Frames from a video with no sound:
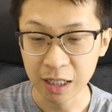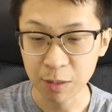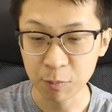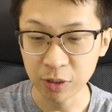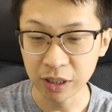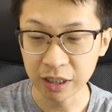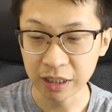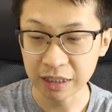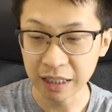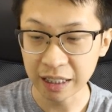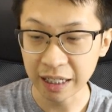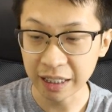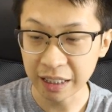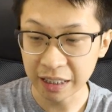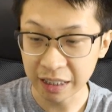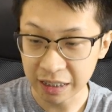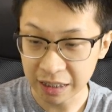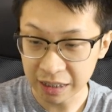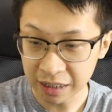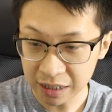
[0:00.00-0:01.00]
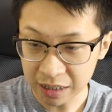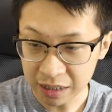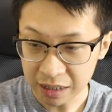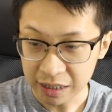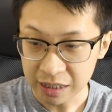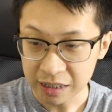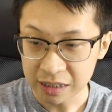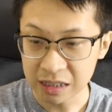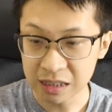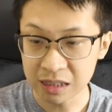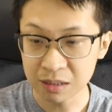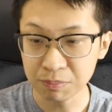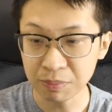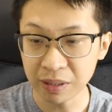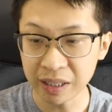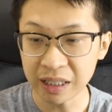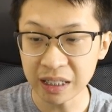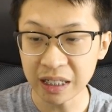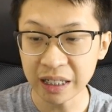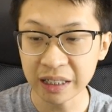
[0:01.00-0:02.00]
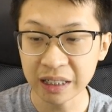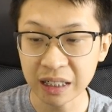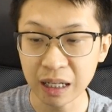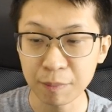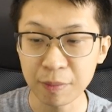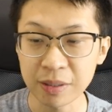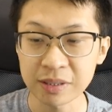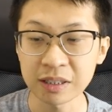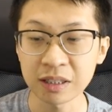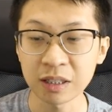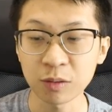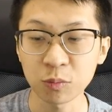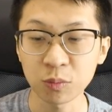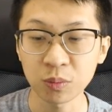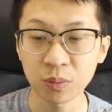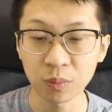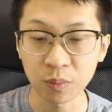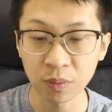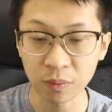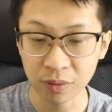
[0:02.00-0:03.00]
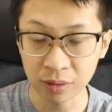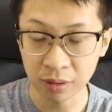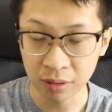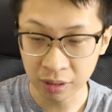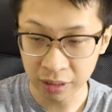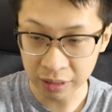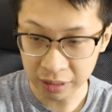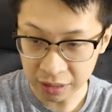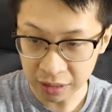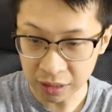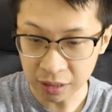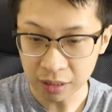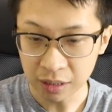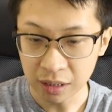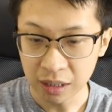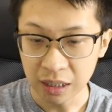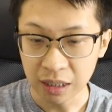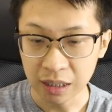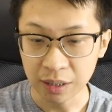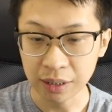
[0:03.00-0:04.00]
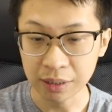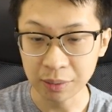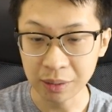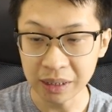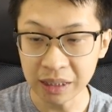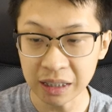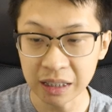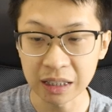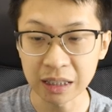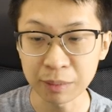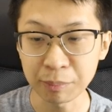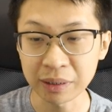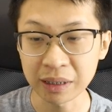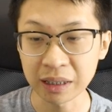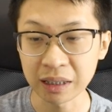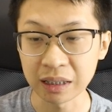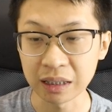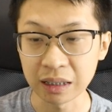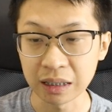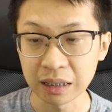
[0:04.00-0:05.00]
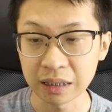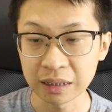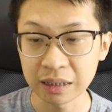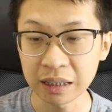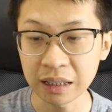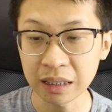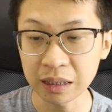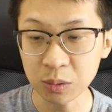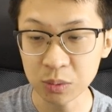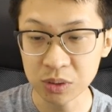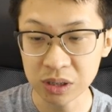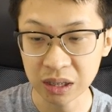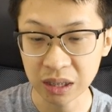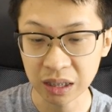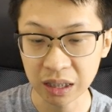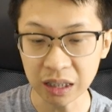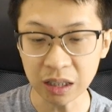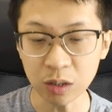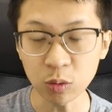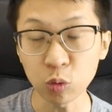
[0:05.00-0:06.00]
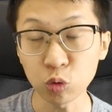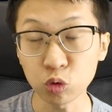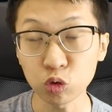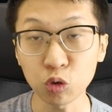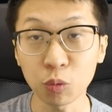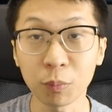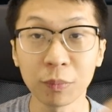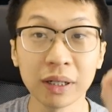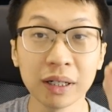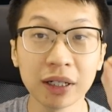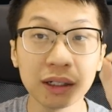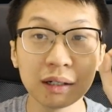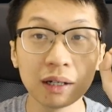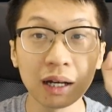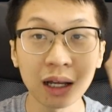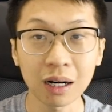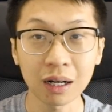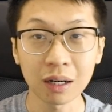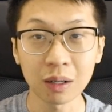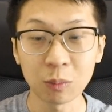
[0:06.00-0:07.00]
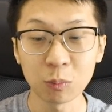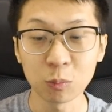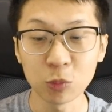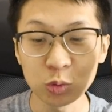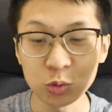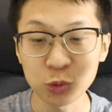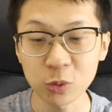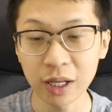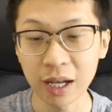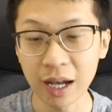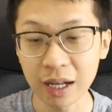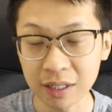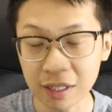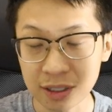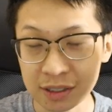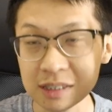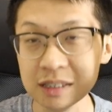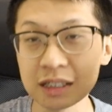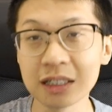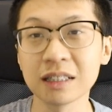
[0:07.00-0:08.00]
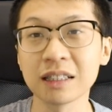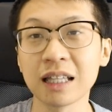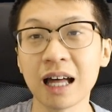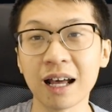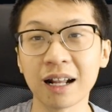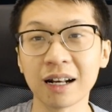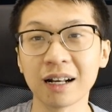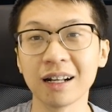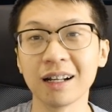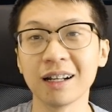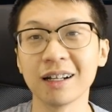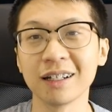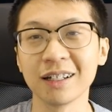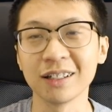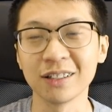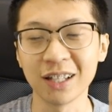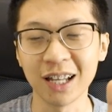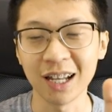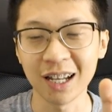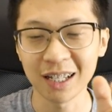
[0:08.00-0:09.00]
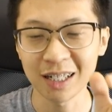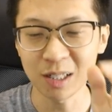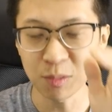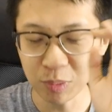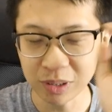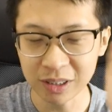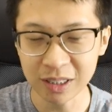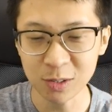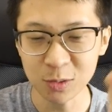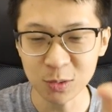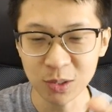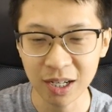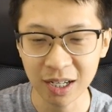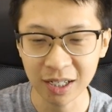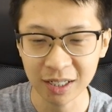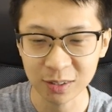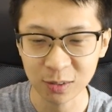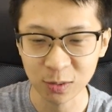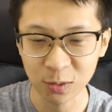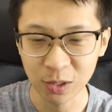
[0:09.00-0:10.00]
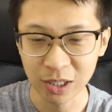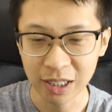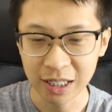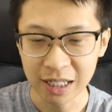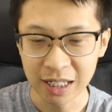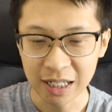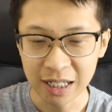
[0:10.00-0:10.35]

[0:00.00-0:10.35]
kemudian kita naikin ini display incapacity uh, eh, ini ini ini penting ini tinnitus ini ini untuk mendengar musuh yang ada di sekitar gitu ya ini penting juga gitu loh